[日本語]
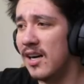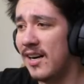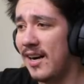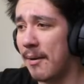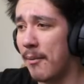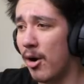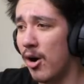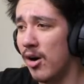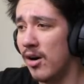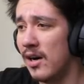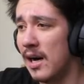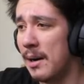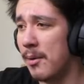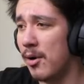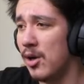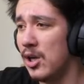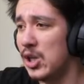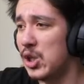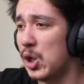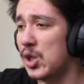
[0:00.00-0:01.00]

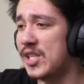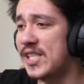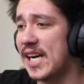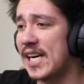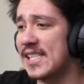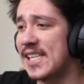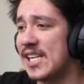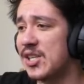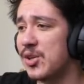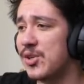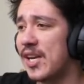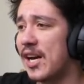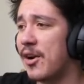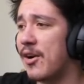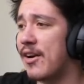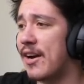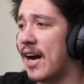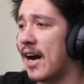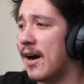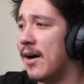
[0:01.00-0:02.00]
カモン。どっちが最初に倒れ
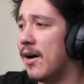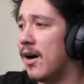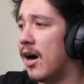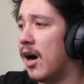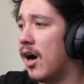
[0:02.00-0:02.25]
るか。